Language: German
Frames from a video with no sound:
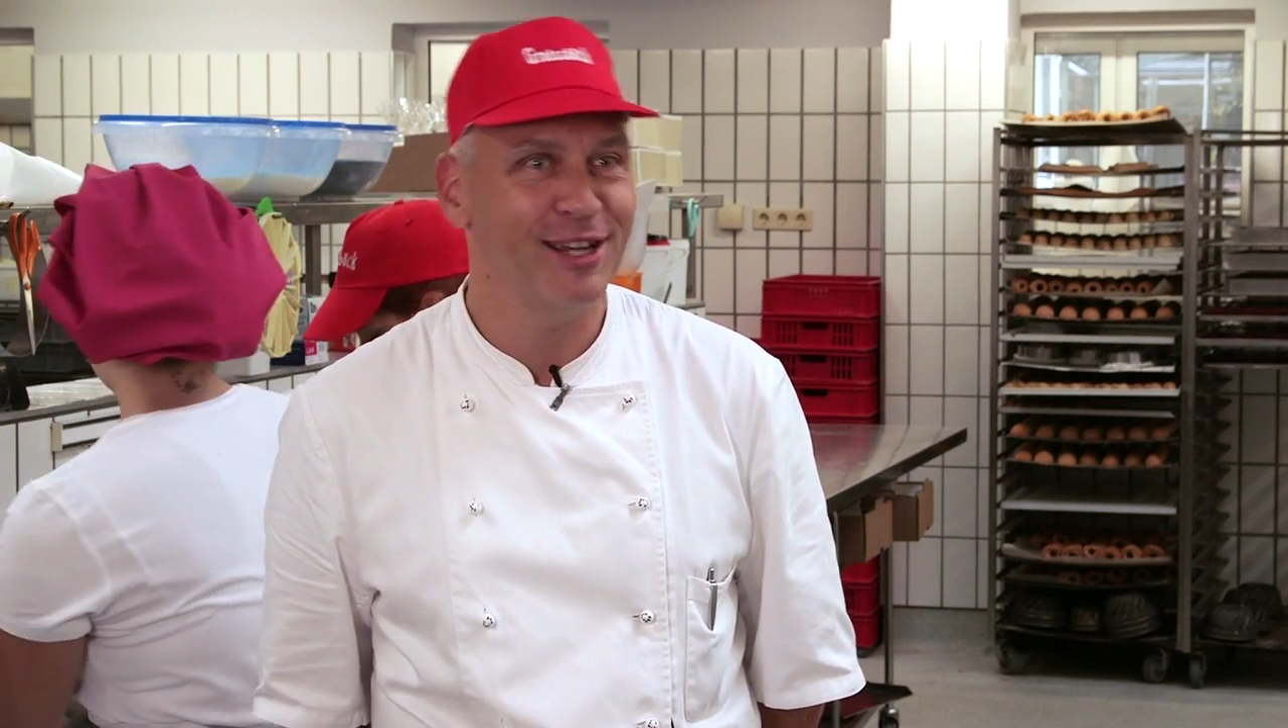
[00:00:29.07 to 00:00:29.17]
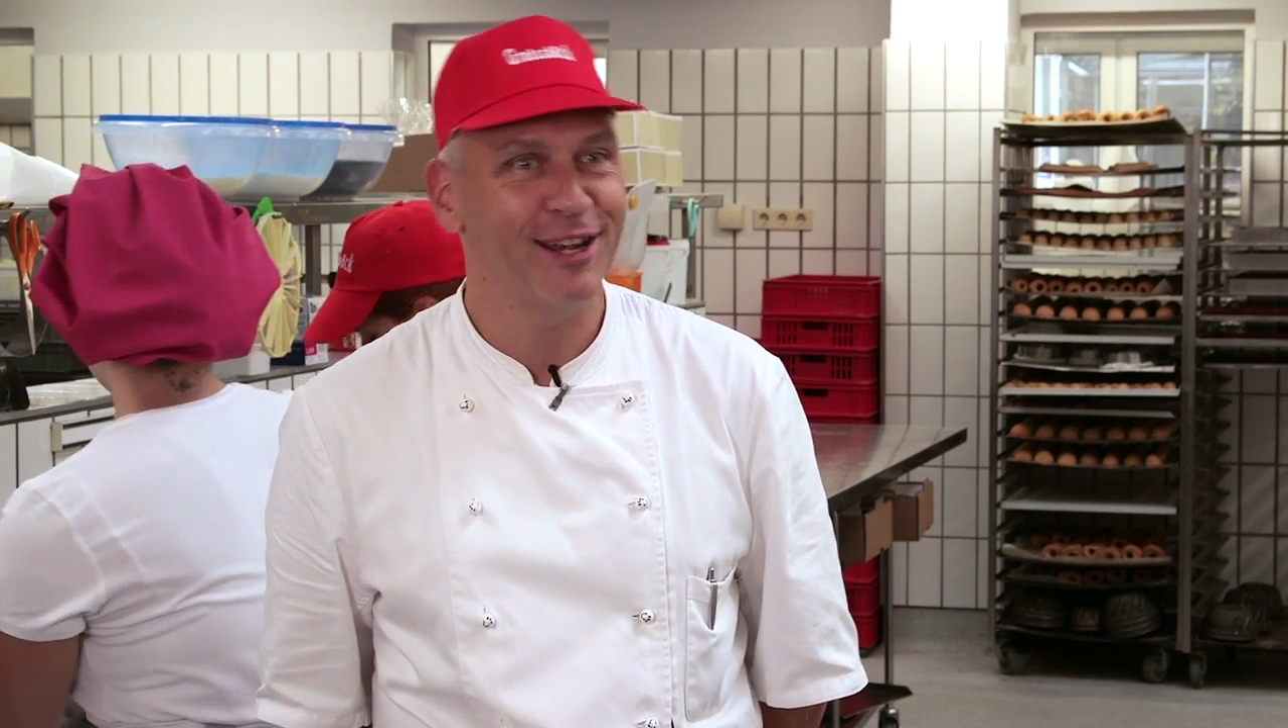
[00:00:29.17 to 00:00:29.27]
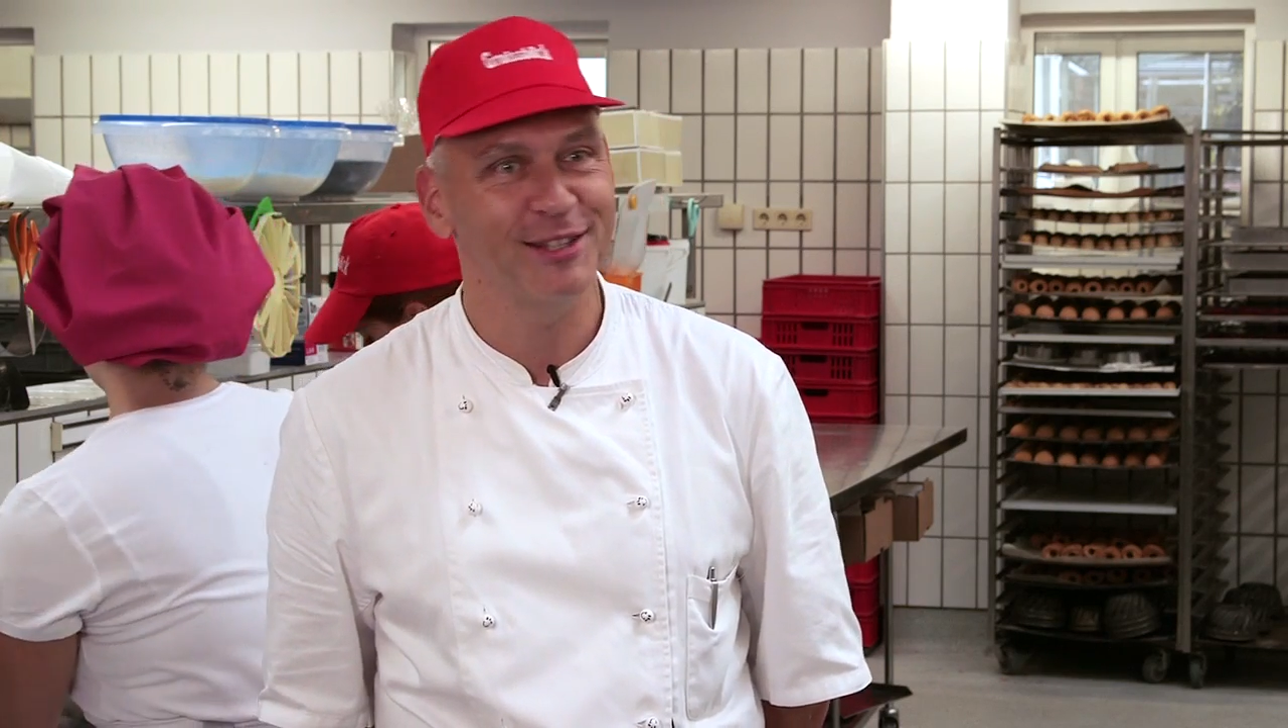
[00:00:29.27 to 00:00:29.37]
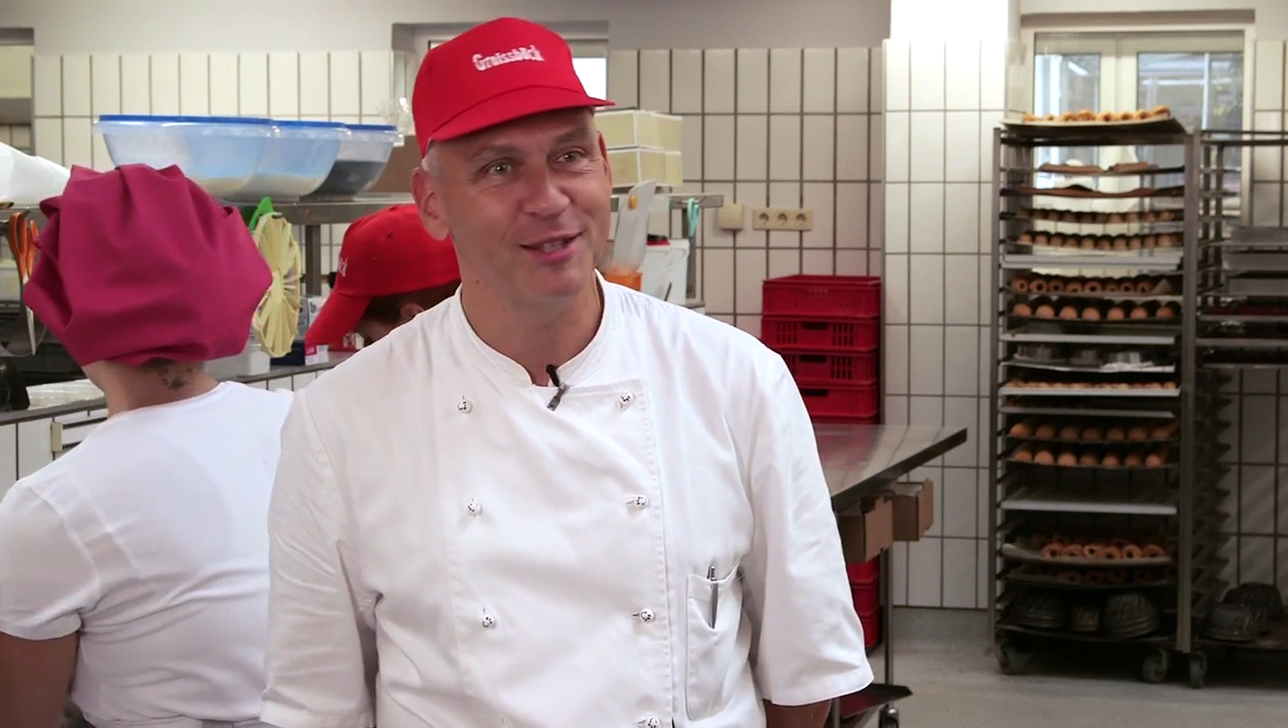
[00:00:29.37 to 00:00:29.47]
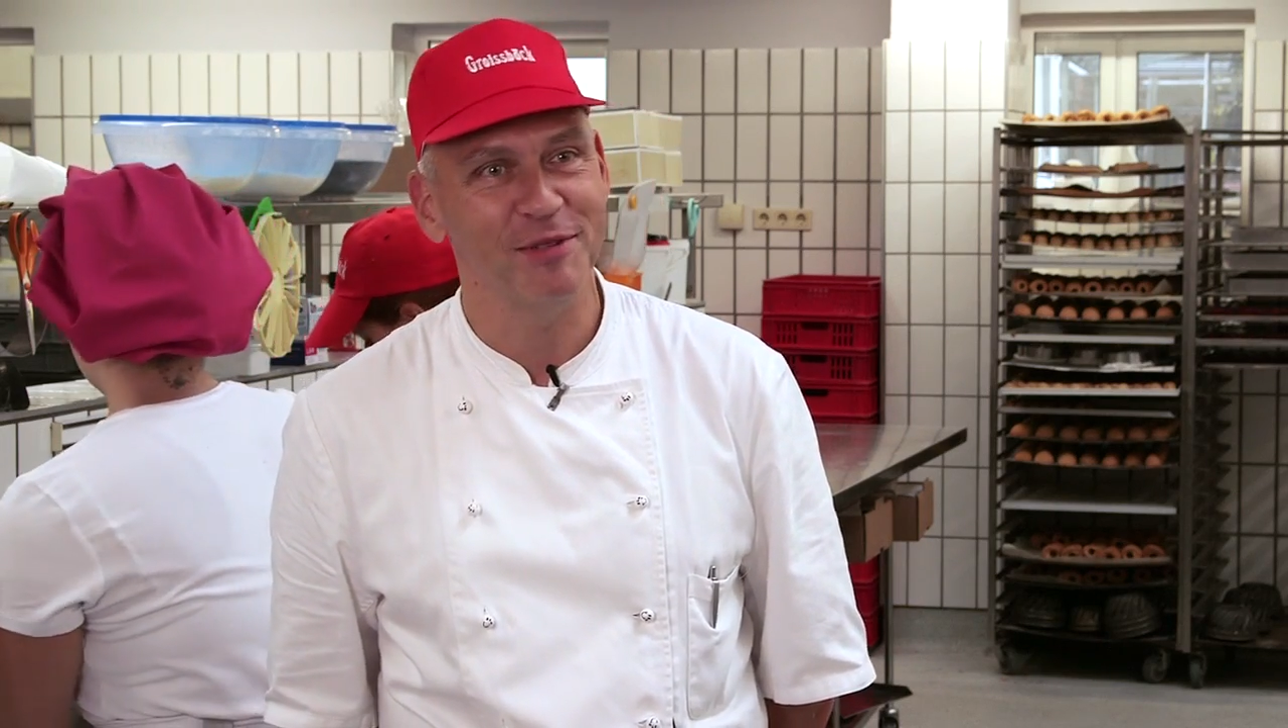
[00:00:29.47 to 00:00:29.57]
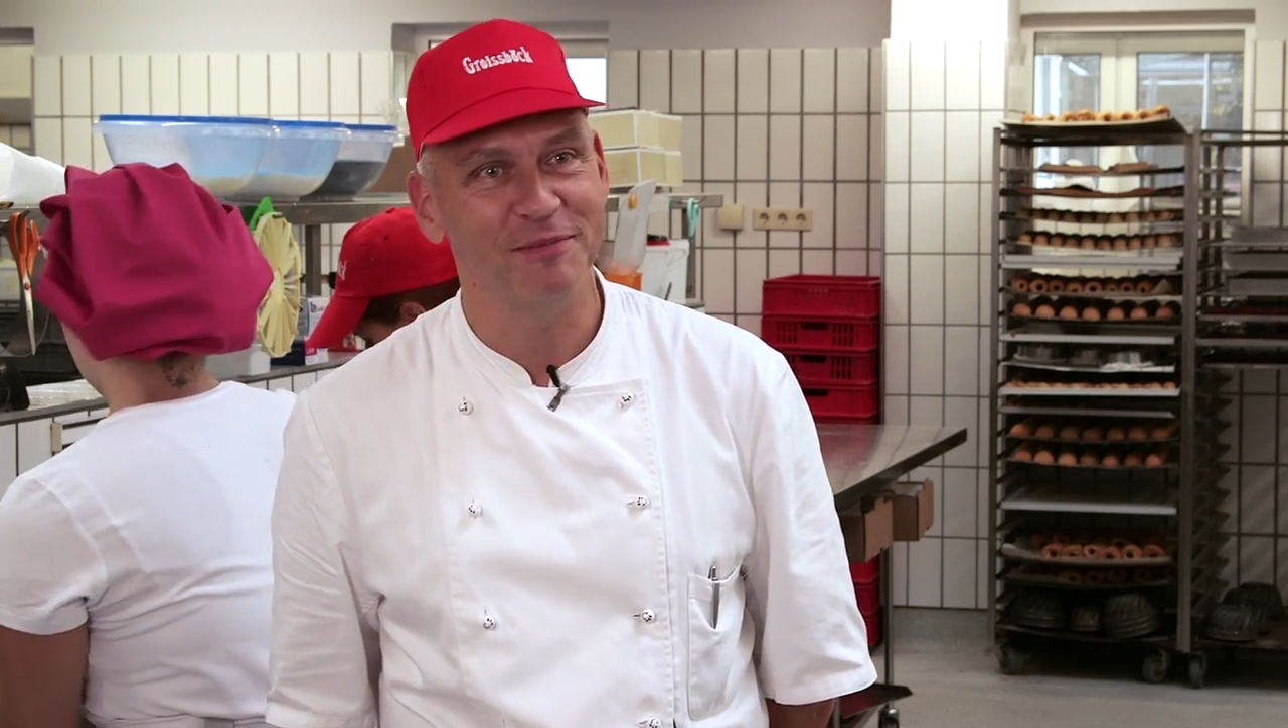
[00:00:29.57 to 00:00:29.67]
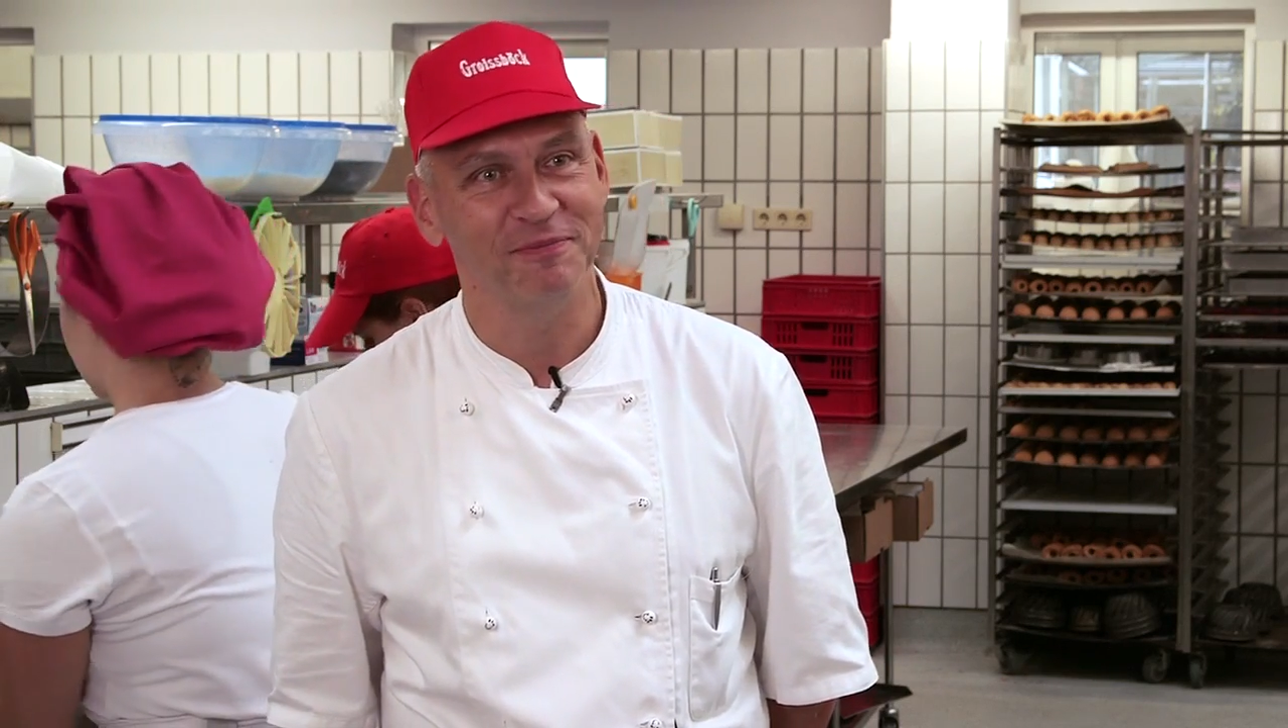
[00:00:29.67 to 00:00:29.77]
gelandet bin.